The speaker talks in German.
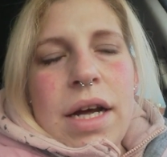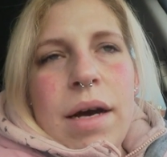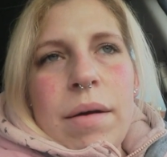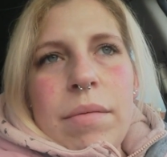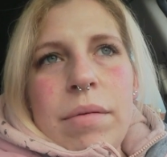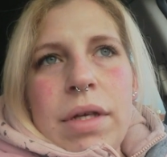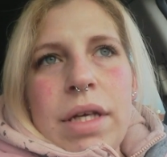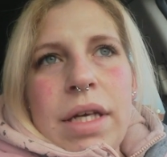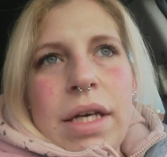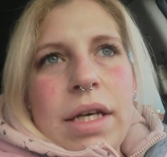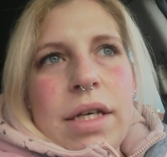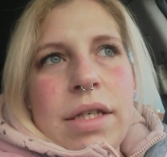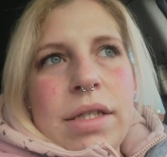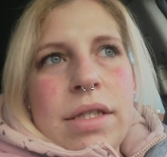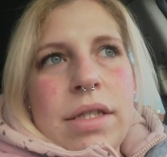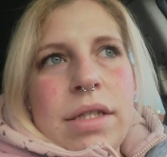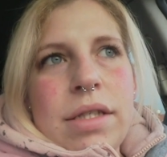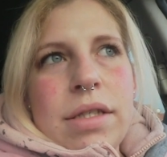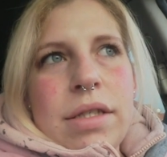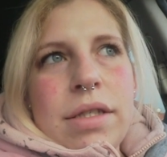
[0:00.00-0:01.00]
habe ich
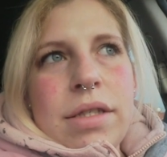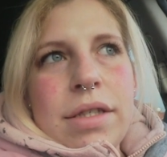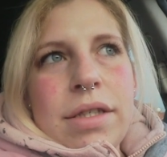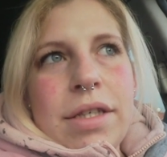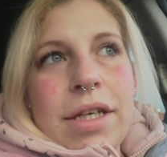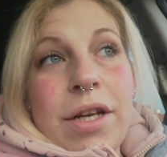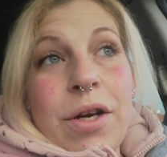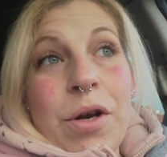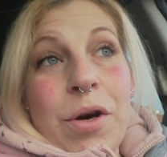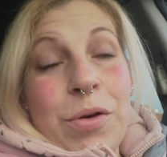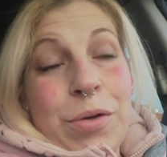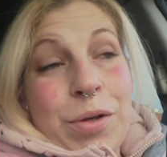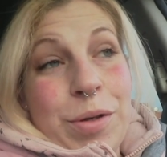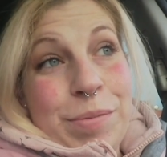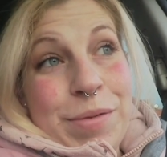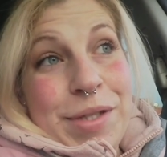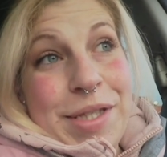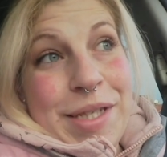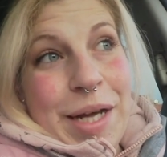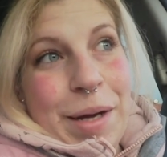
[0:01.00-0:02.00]
erst, genau, und
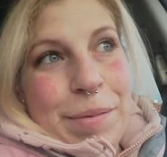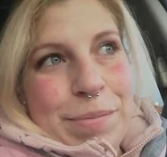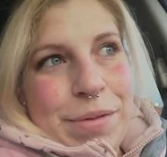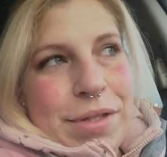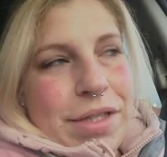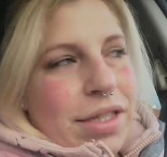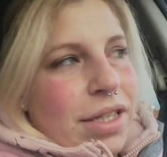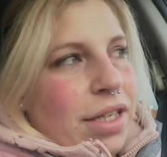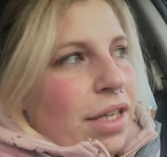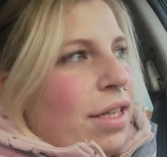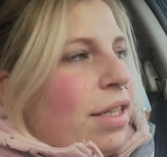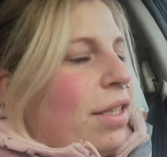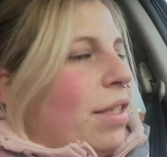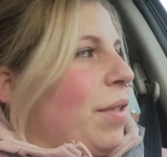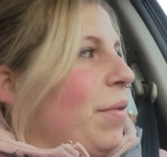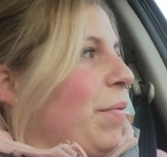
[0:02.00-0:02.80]
am Samstag,